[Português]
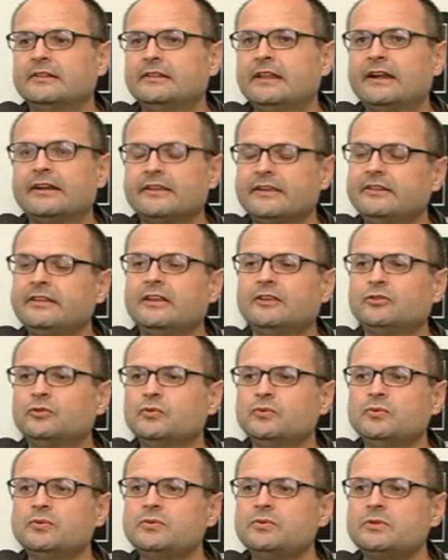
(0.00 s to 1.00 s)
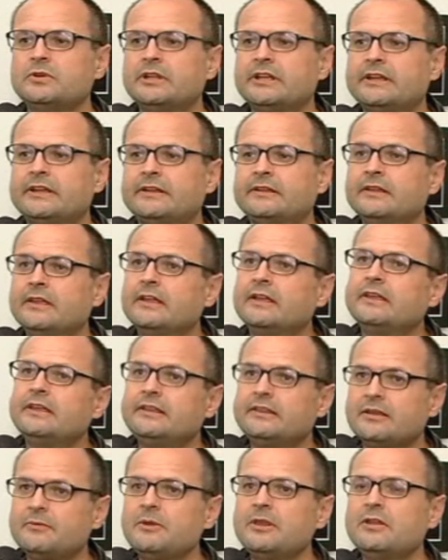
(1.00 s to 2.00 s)
da arquitetura
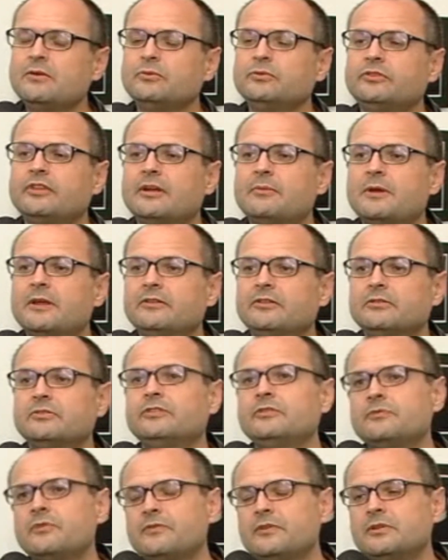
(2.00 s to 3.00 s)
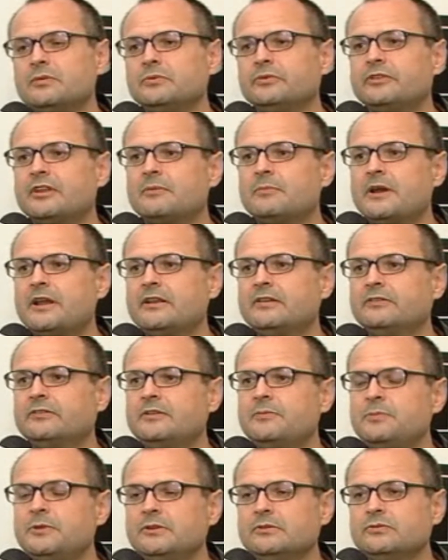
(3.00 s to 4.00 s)
e também de alguns trabalhos, eu desenvolvendo alguns trabalhos de